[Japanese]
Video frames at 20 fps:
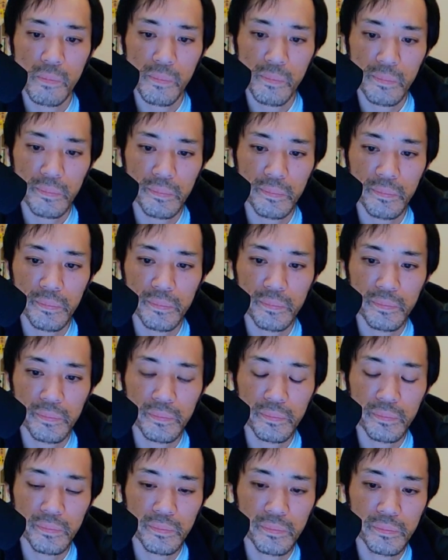う
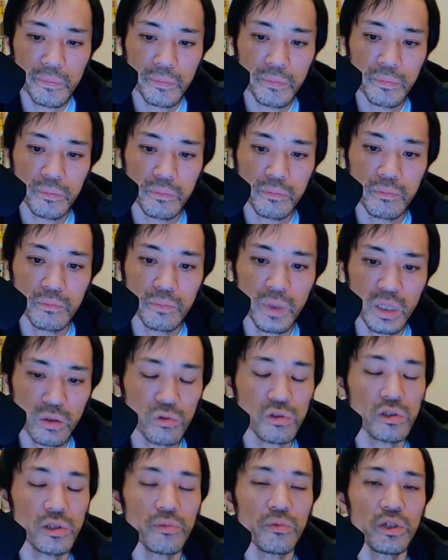んまあ
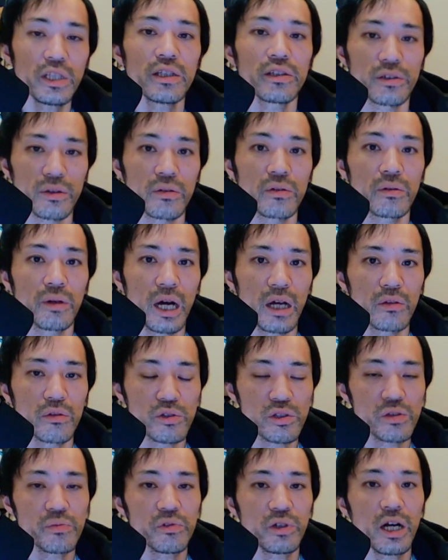どっちでもいいんですよ。あの
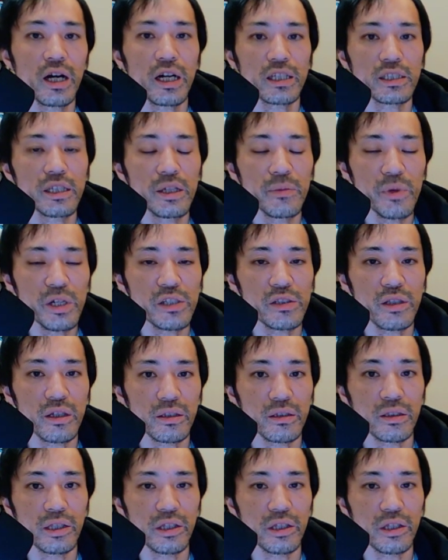自分が稼ぎましたって